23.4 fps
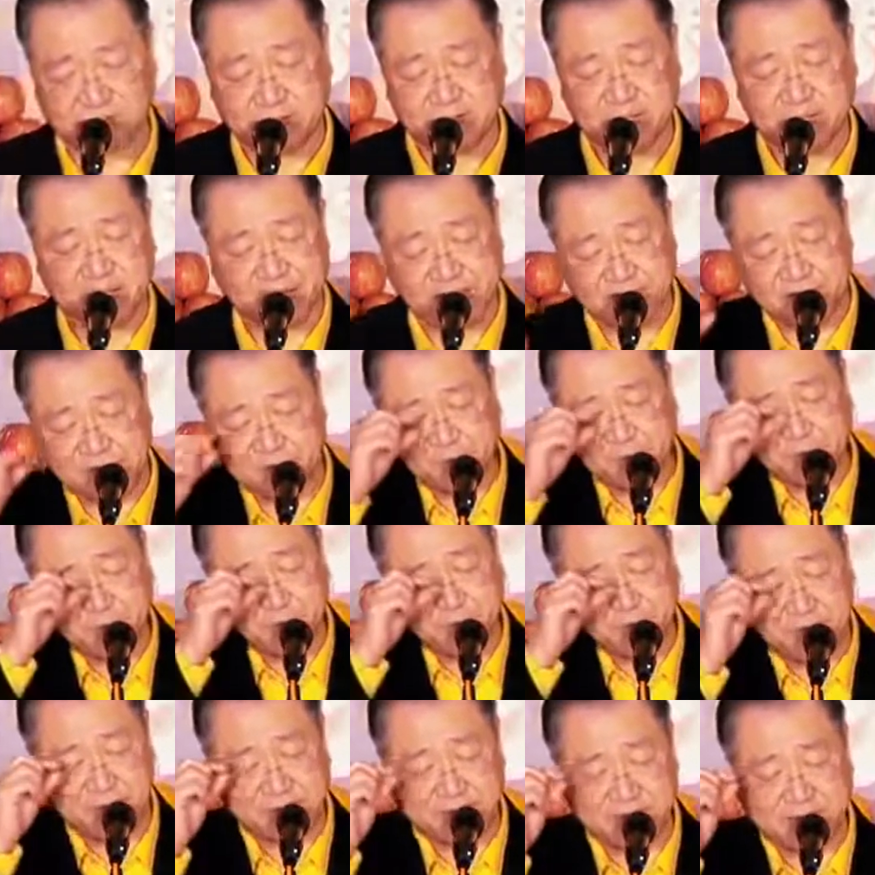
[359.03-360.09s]
眼睛
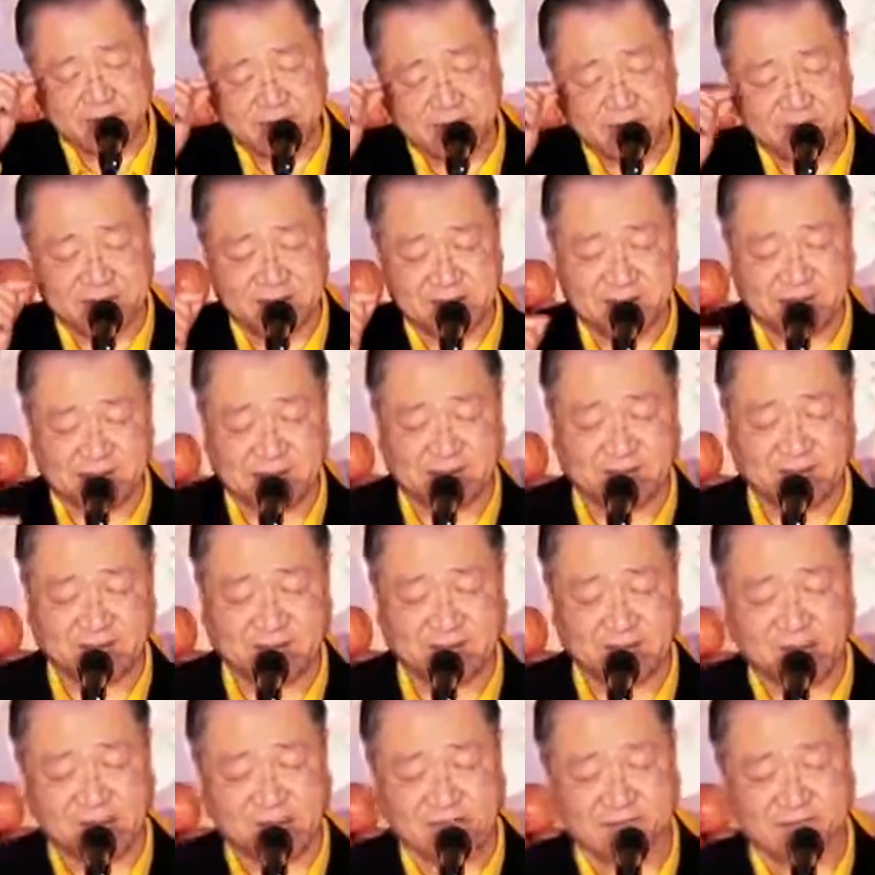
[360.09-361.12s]
扁扁的，